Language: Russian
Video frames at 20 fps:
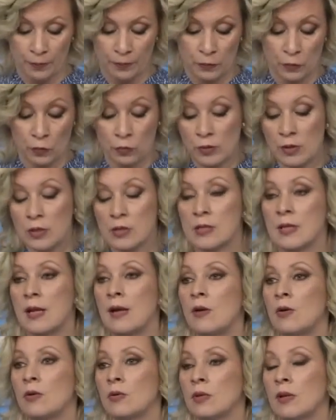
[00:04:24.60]
ну, не
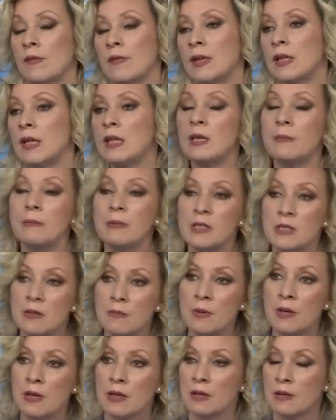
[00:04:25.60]
знаю, наверное, не по
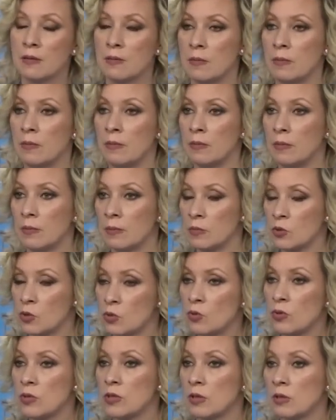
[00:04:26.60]
себе
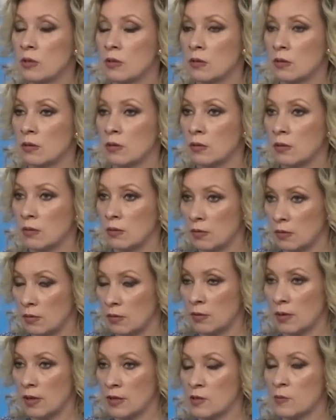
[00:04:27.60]
судят,
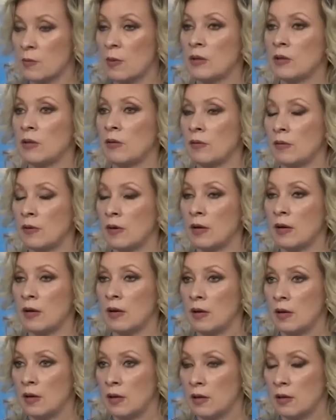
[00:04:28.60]
э, рассматривая
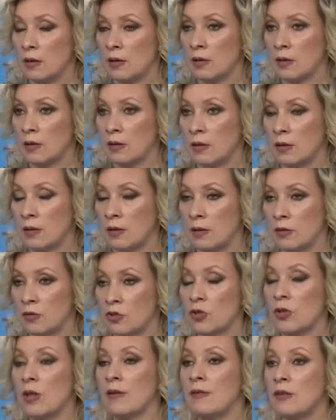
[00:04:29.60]
э,
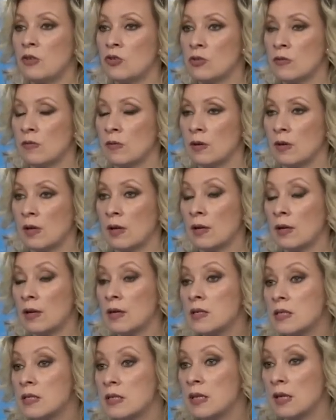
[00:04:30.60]
человечество как
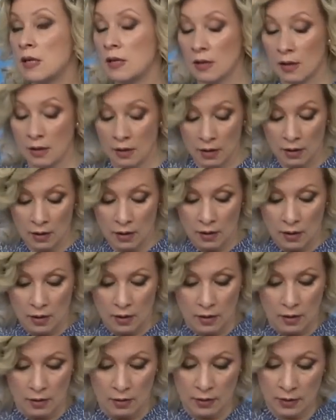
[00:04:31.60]
растение.
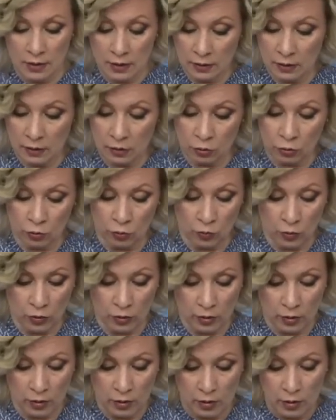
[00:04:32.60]
Я так думаю.